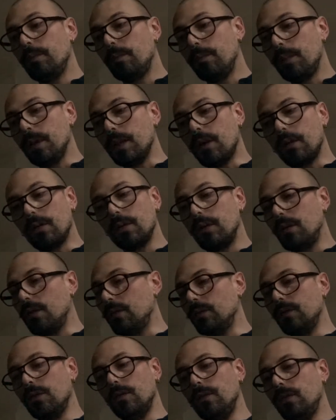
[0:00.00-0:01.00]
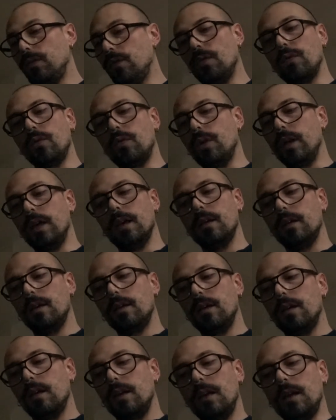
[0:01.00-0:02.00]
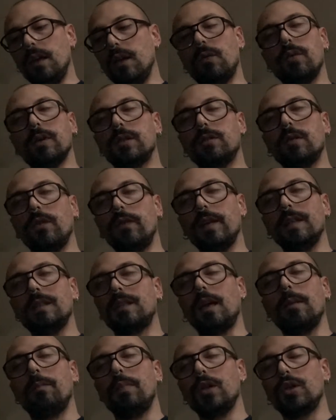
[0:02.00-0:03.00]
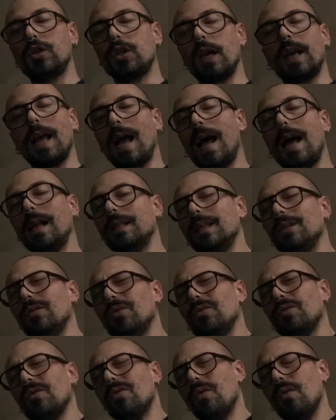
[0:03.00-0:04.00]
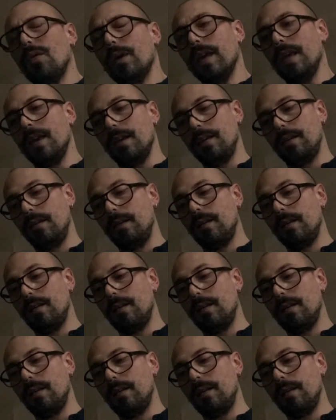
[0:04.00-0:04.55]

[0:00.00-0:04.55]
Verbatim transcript: Pinocchio non fu qui, in questo ventre pesce cane, non qui.